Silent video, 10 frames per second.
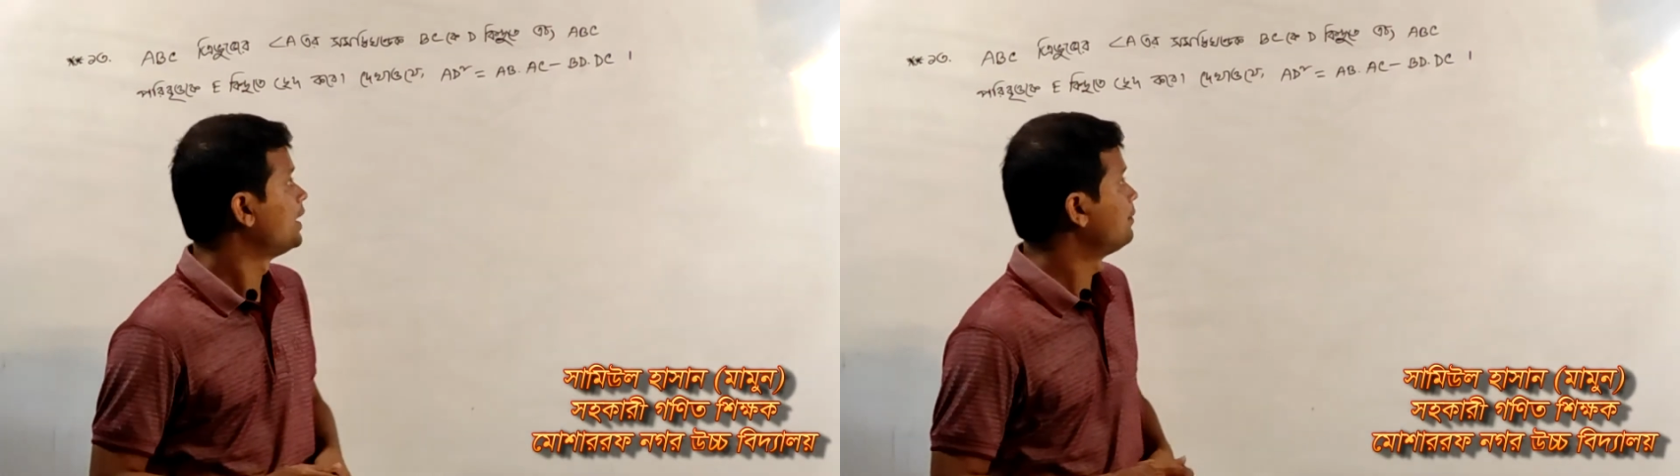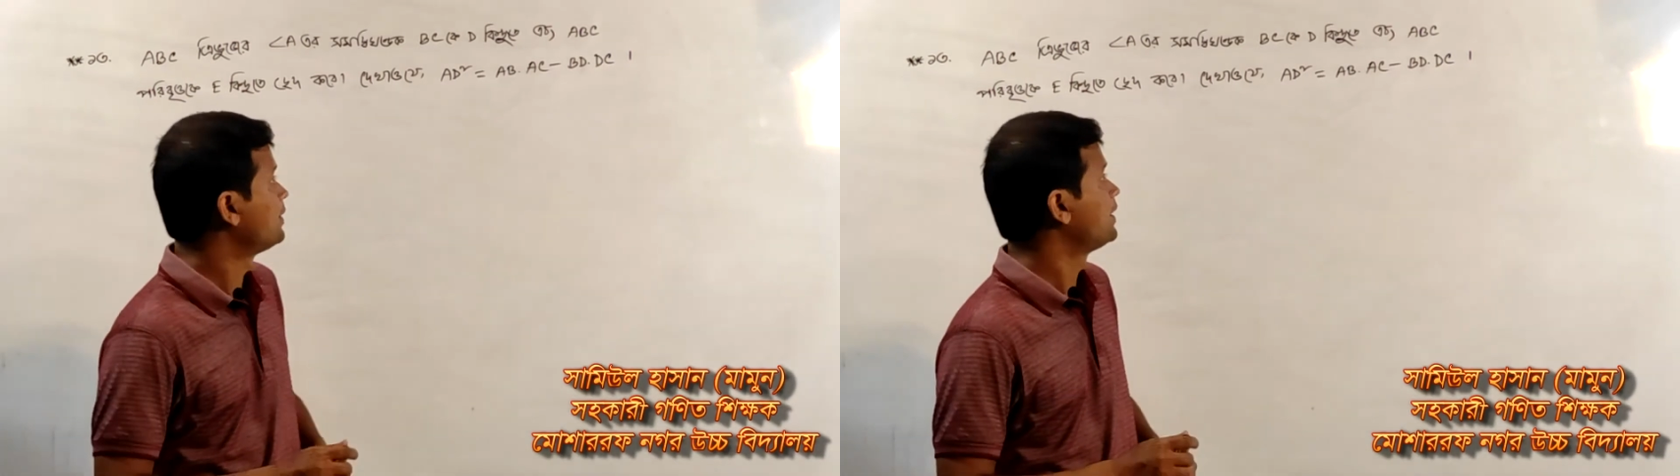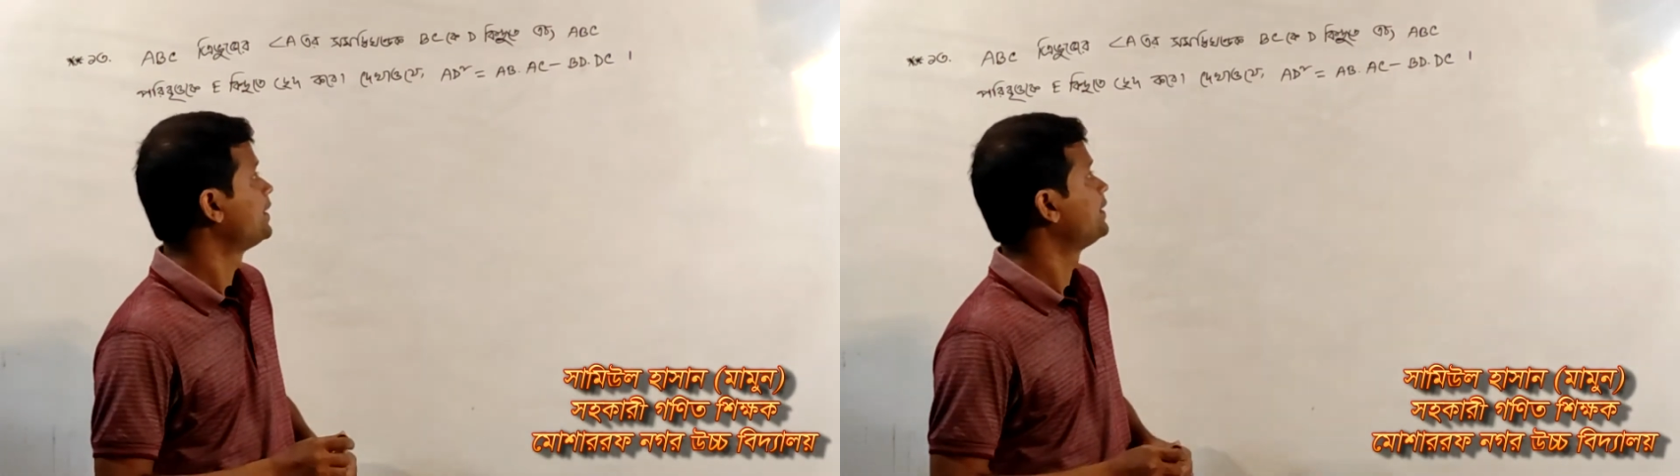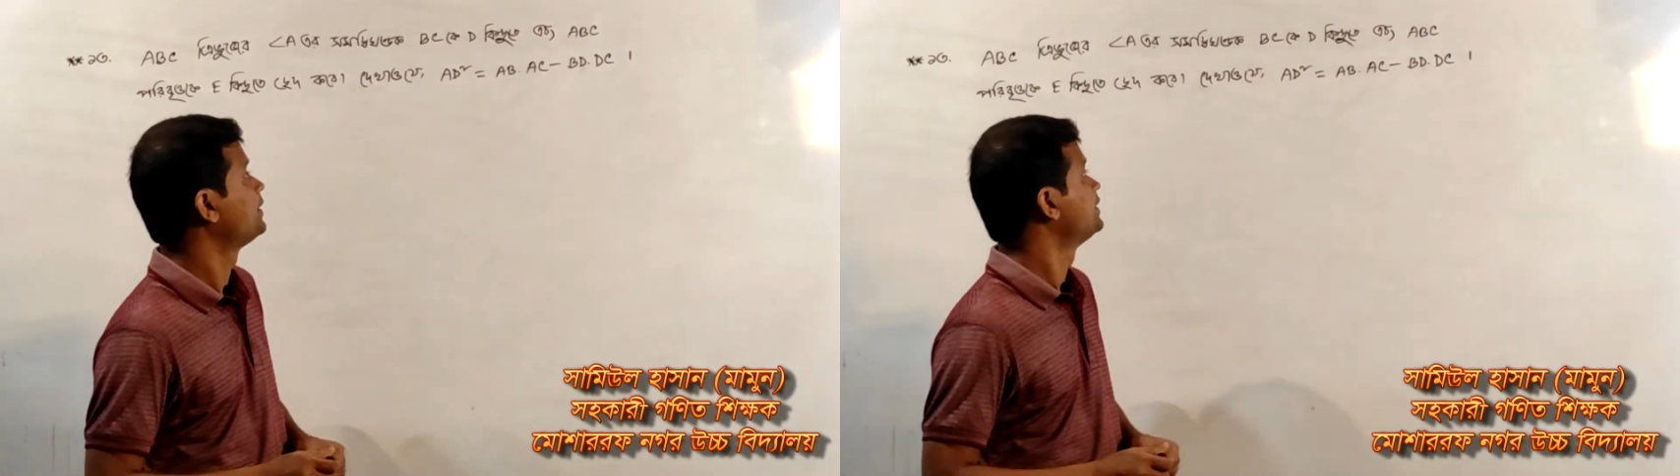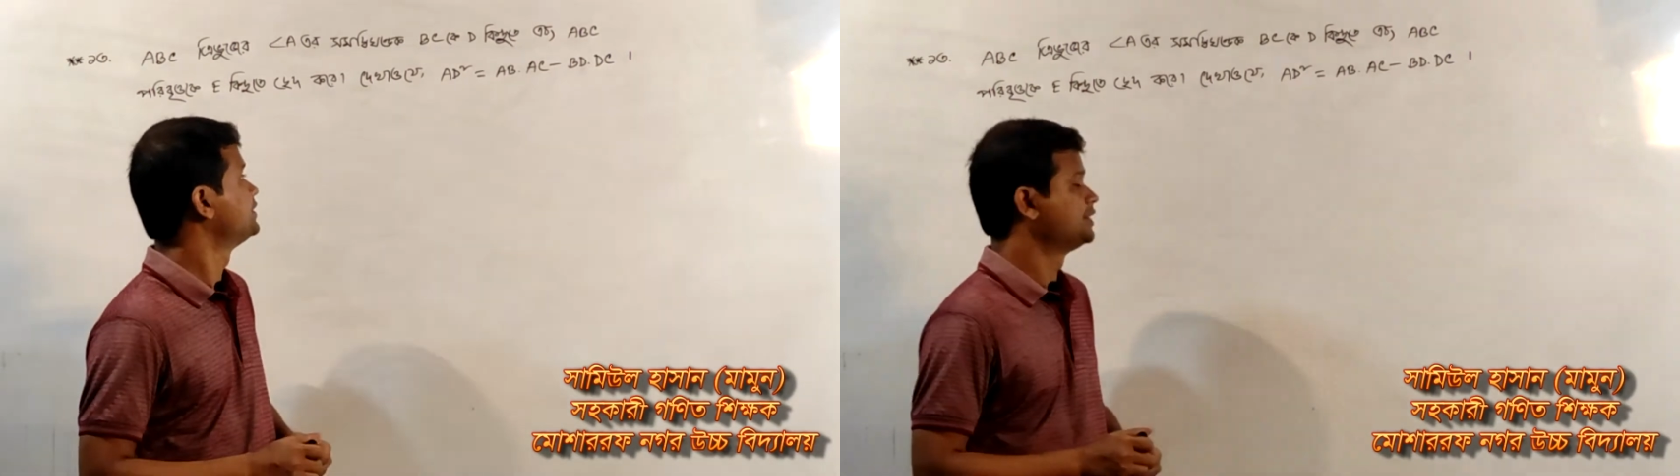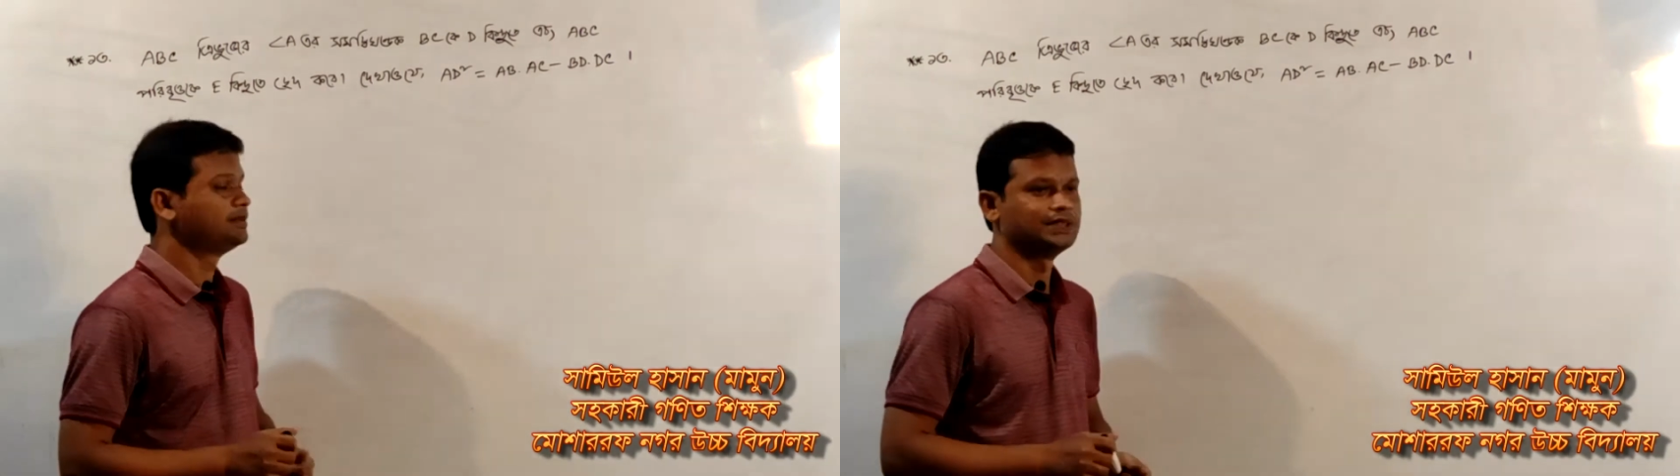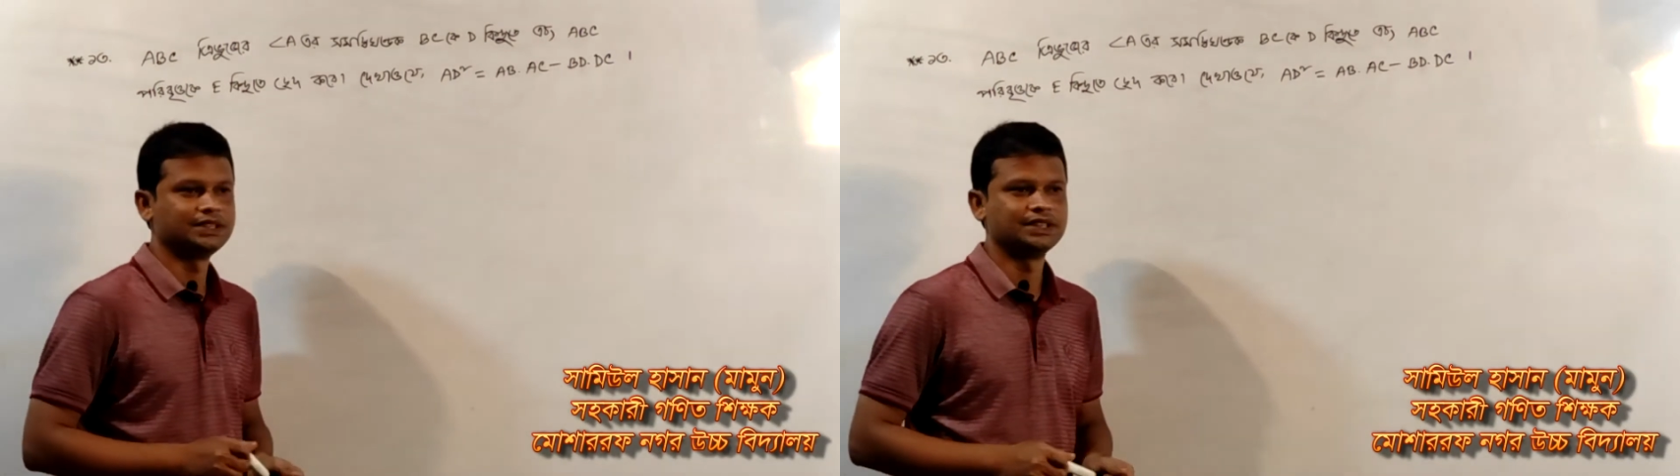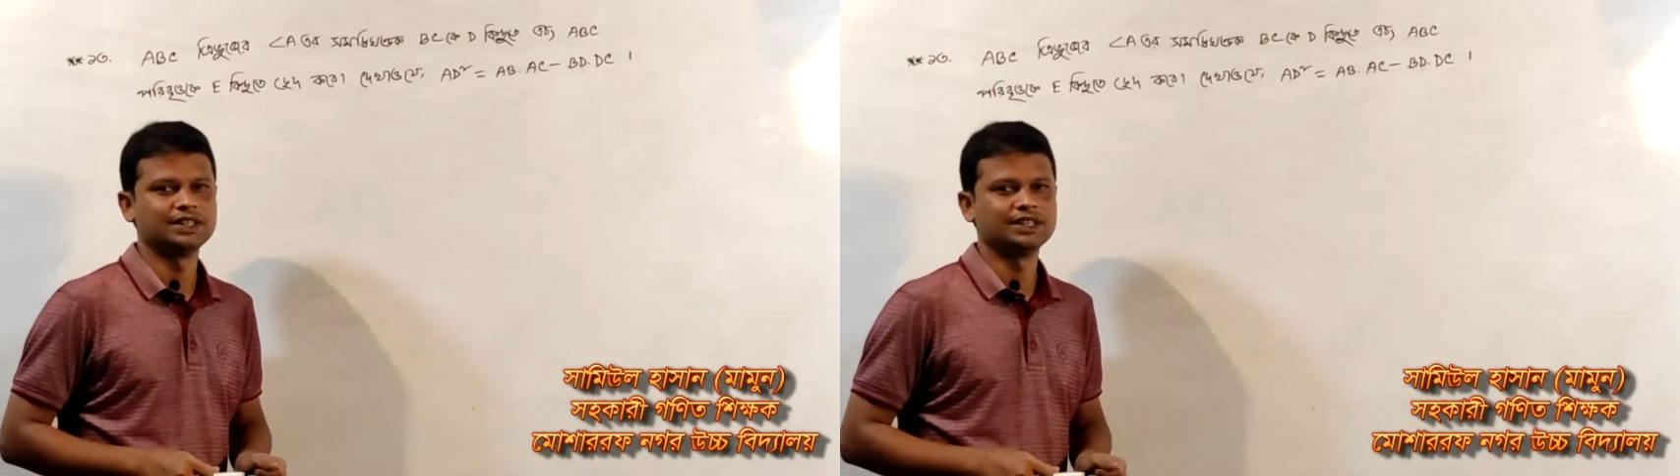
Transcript: আমরা জ্যামিতি